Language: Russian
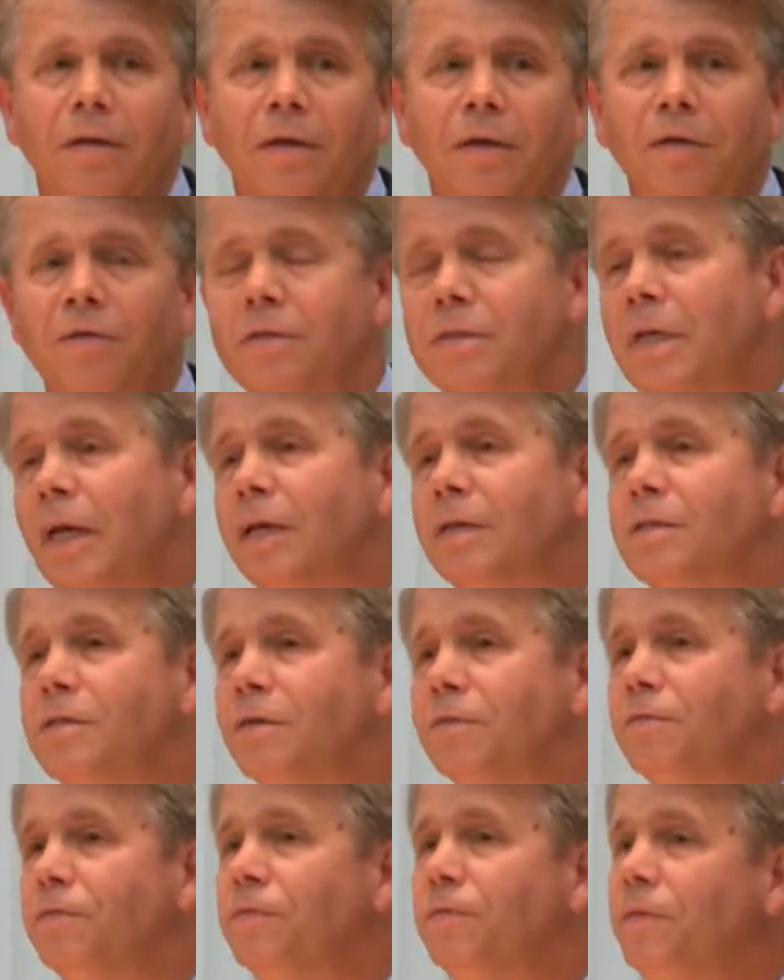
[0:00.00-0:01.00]
И вы
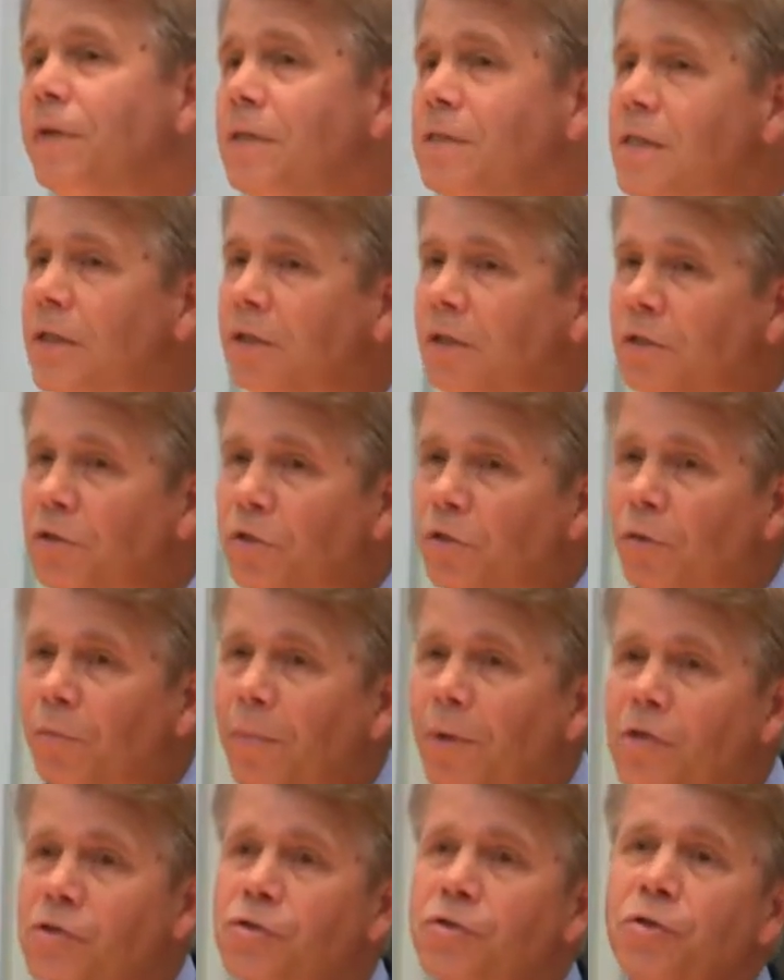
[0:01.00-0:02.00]
знаете, весь этот ее
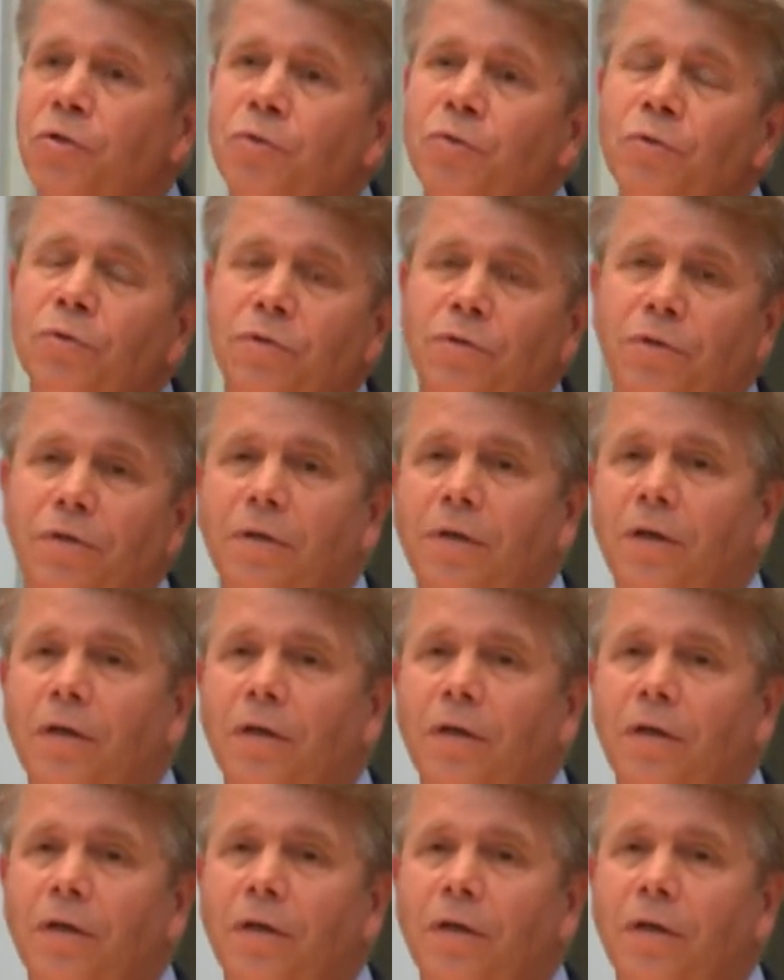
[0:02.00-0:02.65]
маршрут,